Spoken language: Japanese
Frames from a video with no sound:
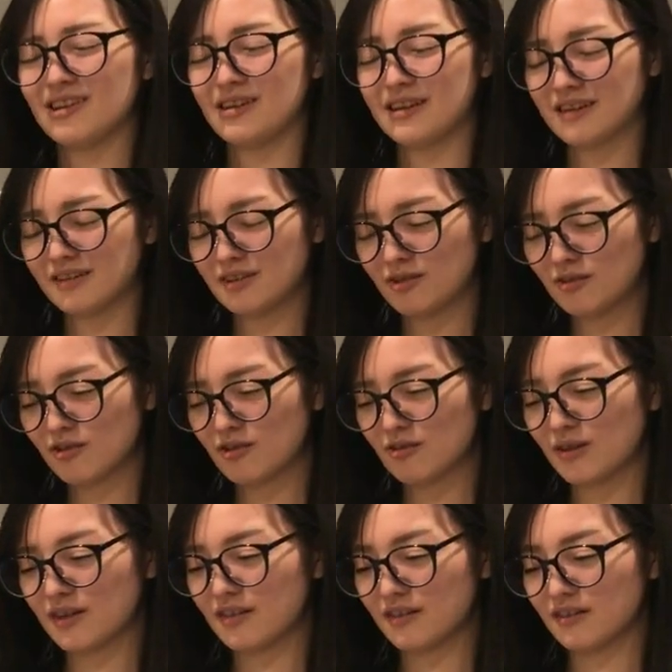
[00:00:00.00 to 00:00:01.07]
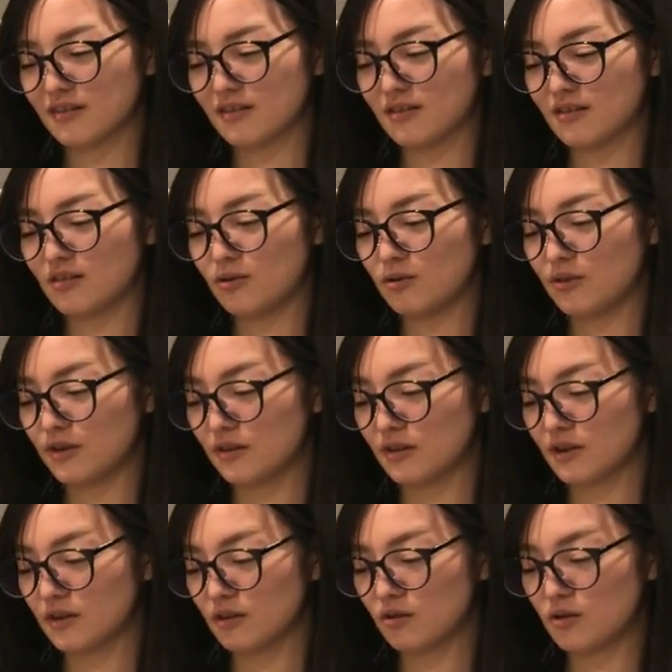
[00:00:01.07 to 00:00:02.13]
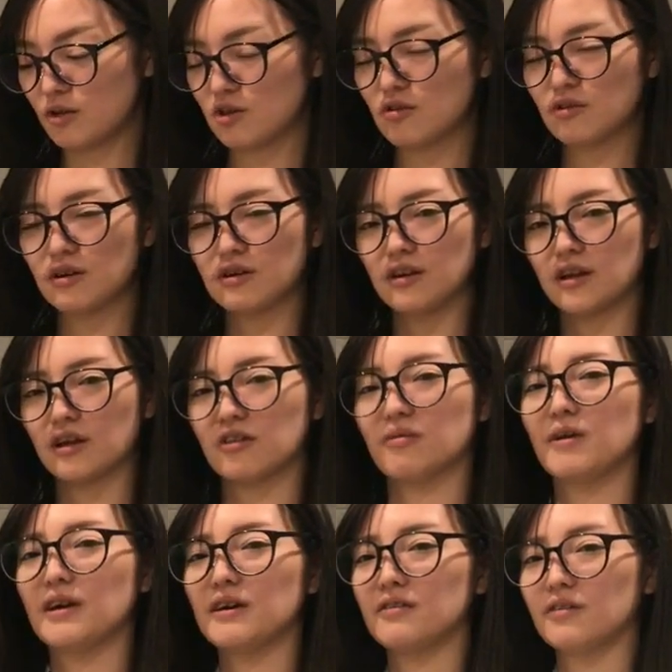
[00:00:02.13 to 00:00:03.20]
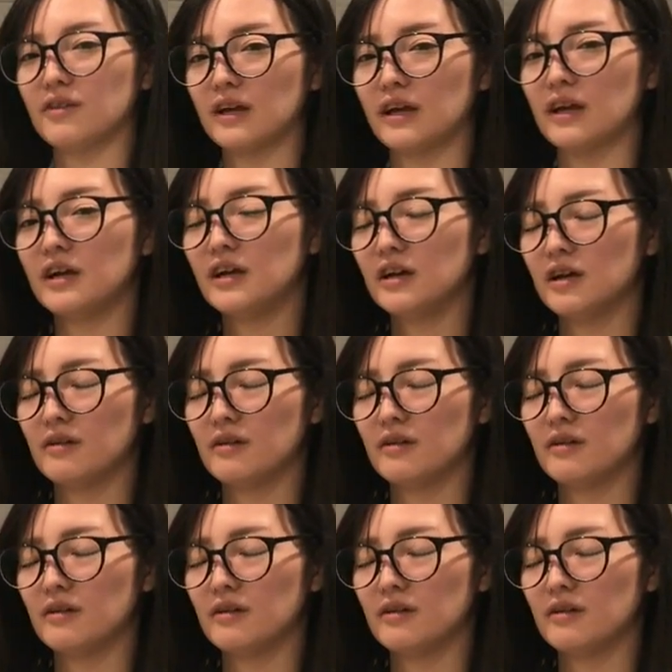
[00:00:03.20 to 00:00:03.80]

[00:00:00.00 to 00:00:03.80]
いや旧正月というのはですね結局いっしゅうかんぐらい休みがあるんで、